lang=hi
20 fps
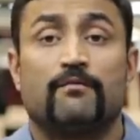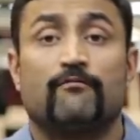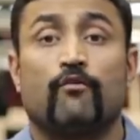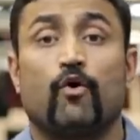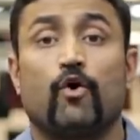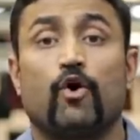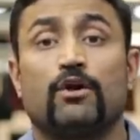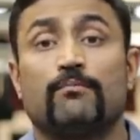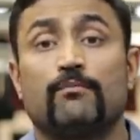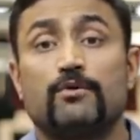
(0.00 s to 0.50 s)
वो
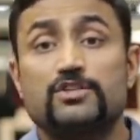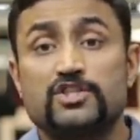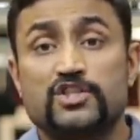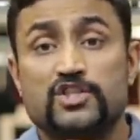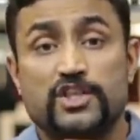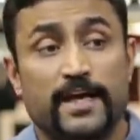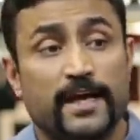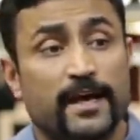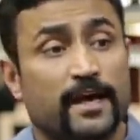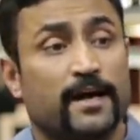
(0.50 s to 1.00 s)
ऑलमोस्ट
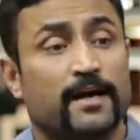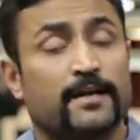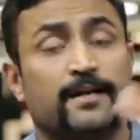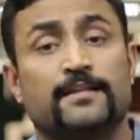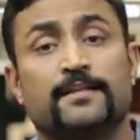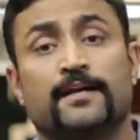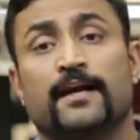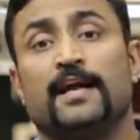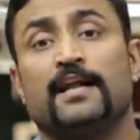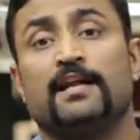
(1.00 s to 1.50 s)
छः घंटे
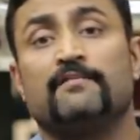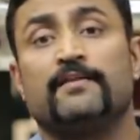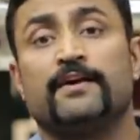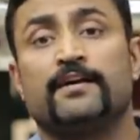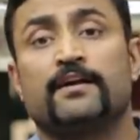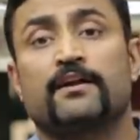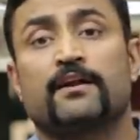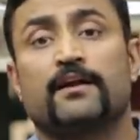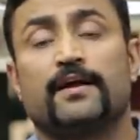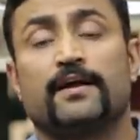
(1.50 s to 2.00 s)
तक
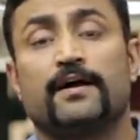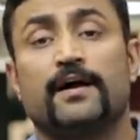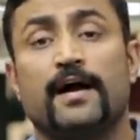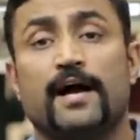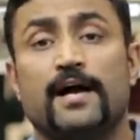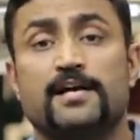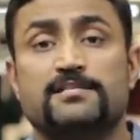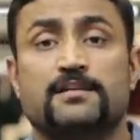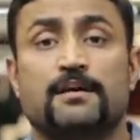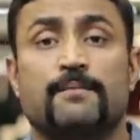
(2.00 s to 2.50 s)
एलिवेटेड रहेगा
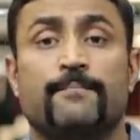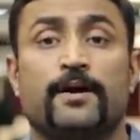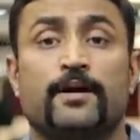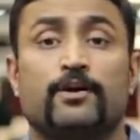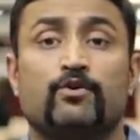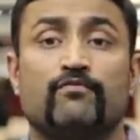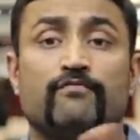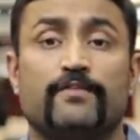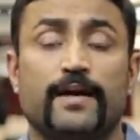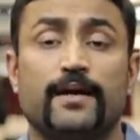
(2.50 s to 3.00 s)
एज कम्पेयर
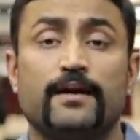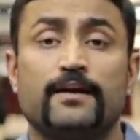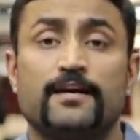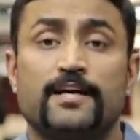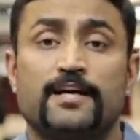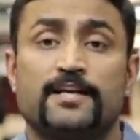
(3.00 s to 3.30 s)
टू वे